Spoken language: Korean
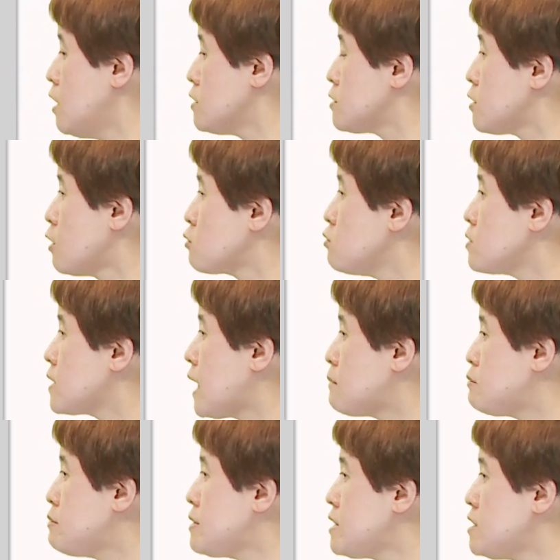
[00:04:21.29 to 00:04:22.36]
전국
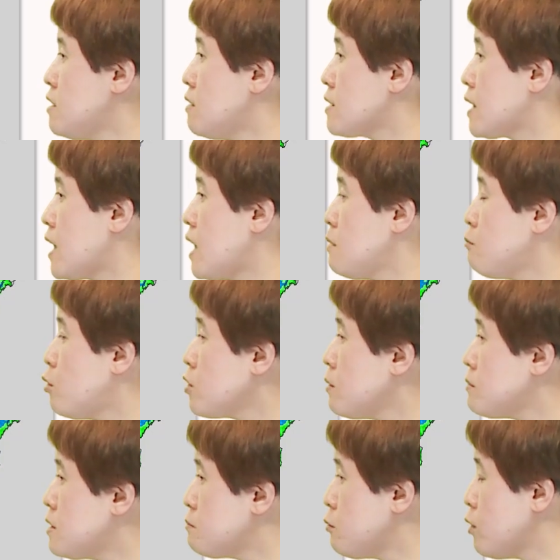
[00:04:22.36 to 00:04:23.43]
대부분 지역에
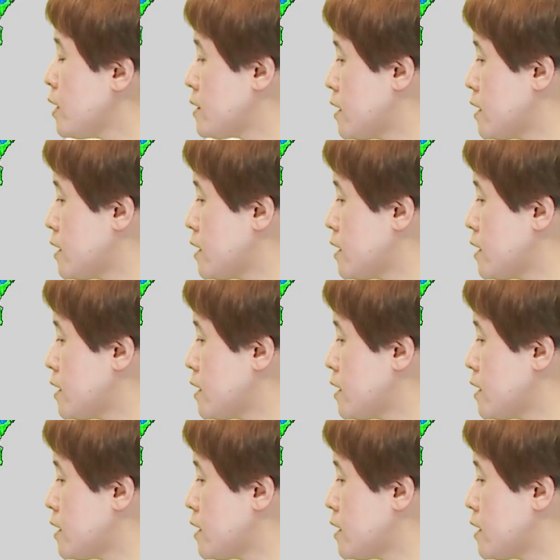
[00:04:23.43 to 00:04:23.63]
폭염특보가